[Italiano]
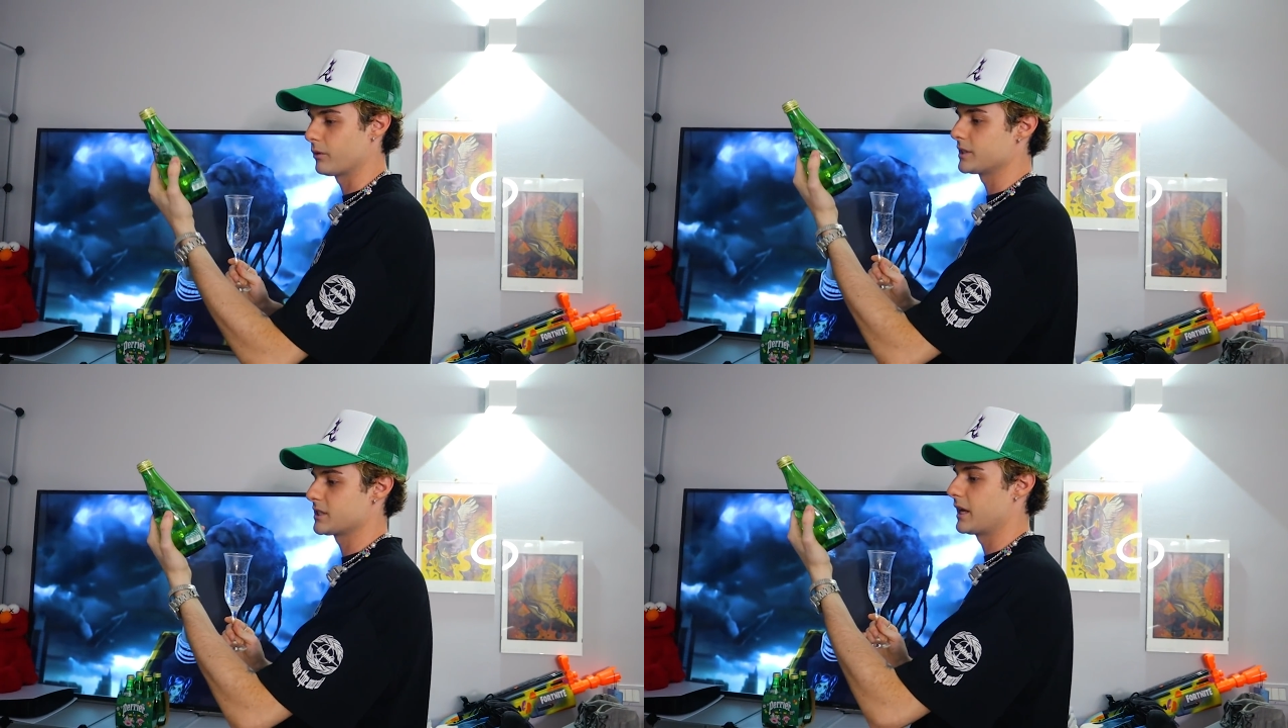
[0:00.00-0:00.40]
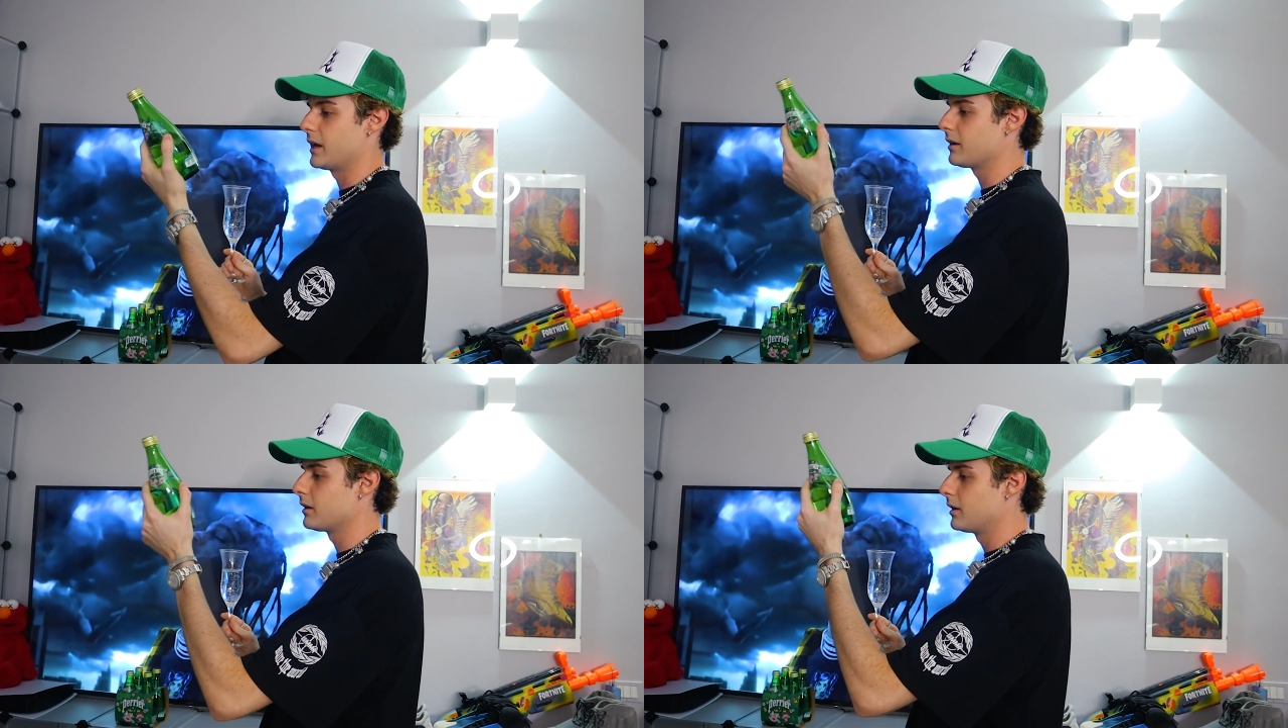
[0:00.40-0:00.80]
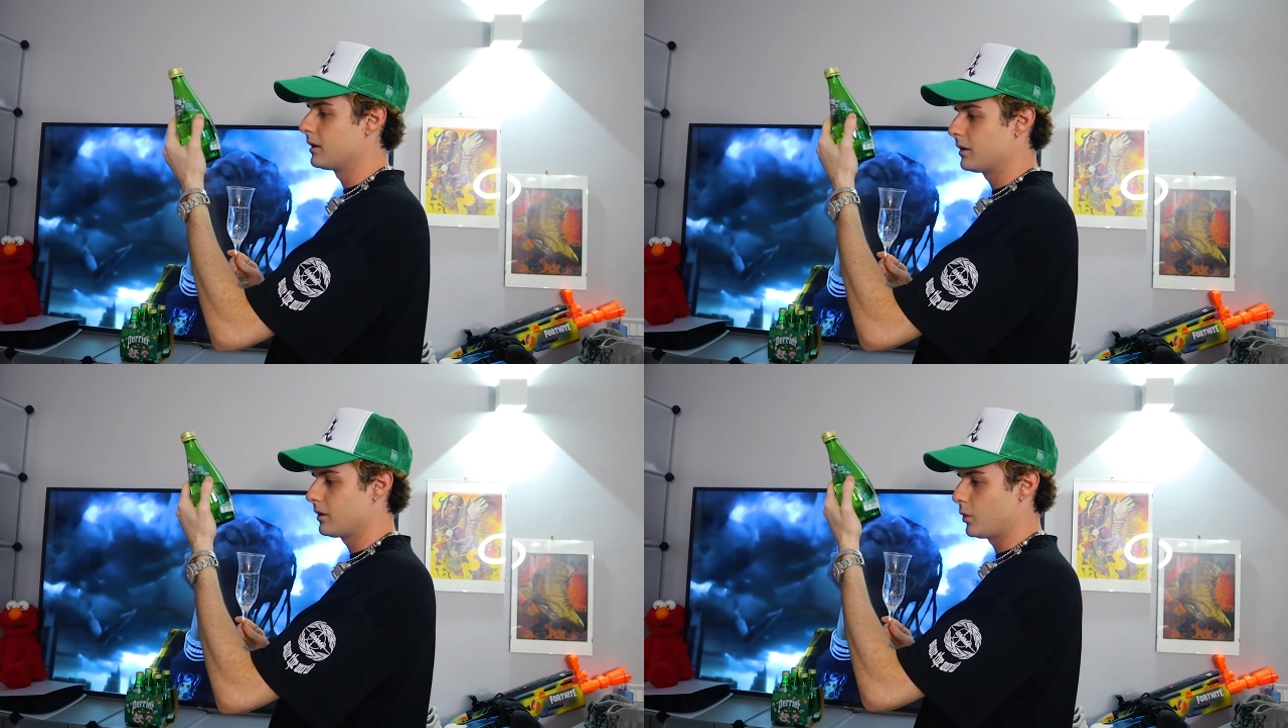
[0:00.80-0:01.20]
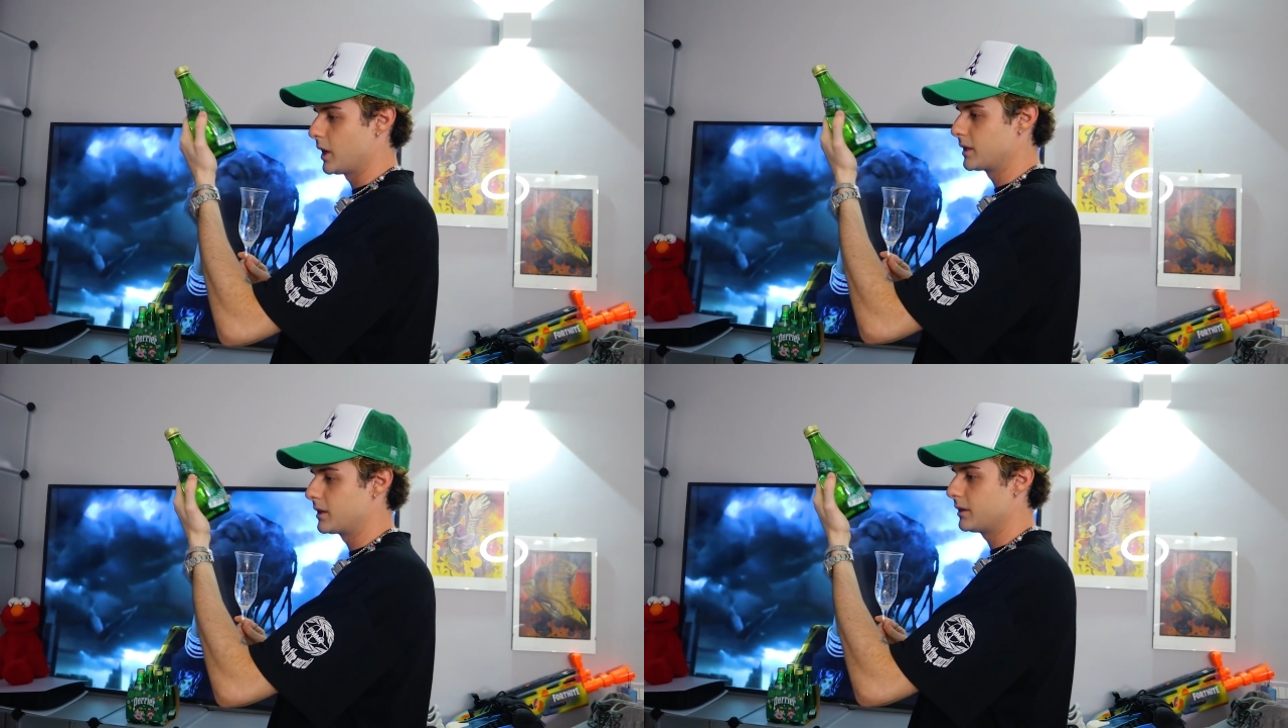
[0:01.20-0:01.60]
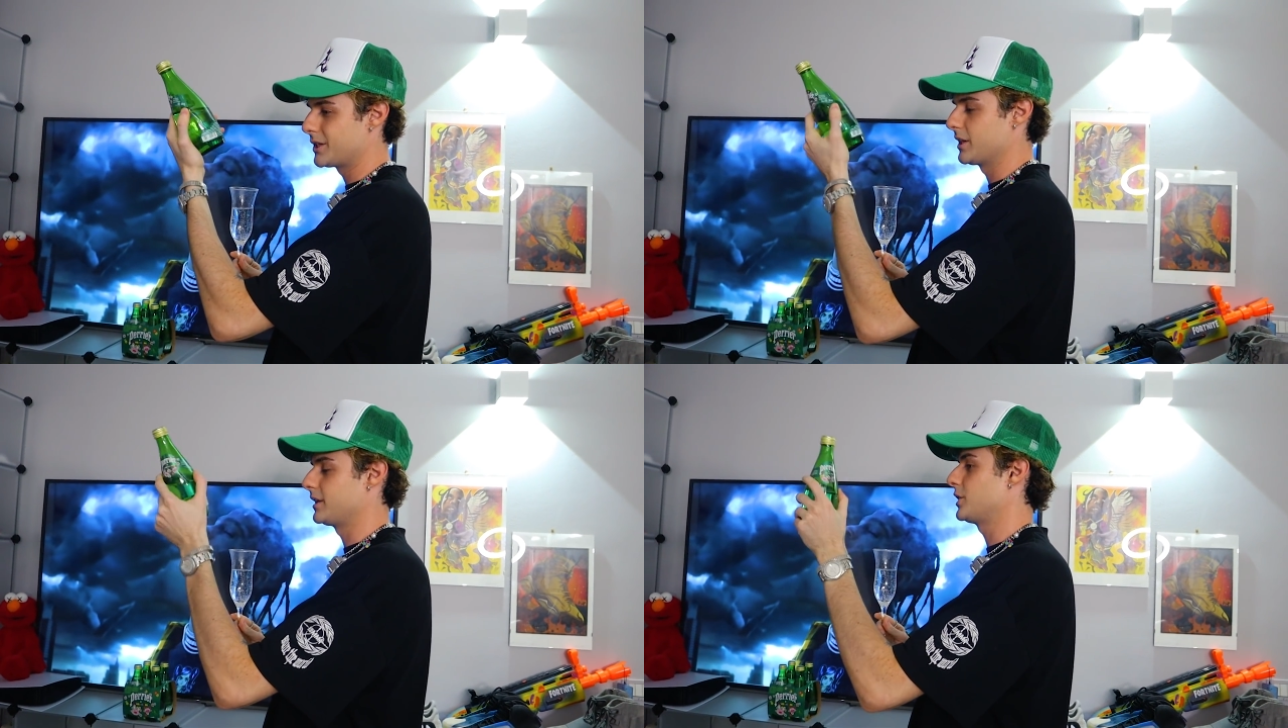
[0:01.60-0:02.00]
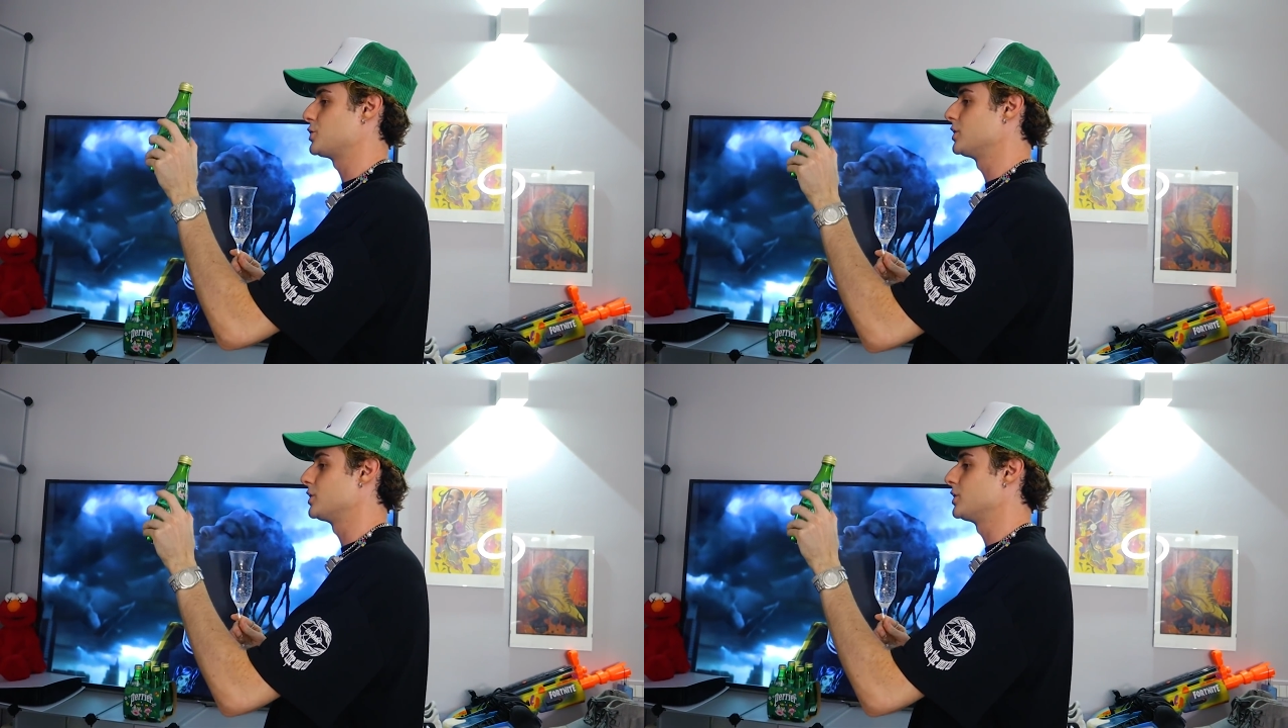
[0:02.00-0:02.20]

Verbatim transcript: questa è quanti? 33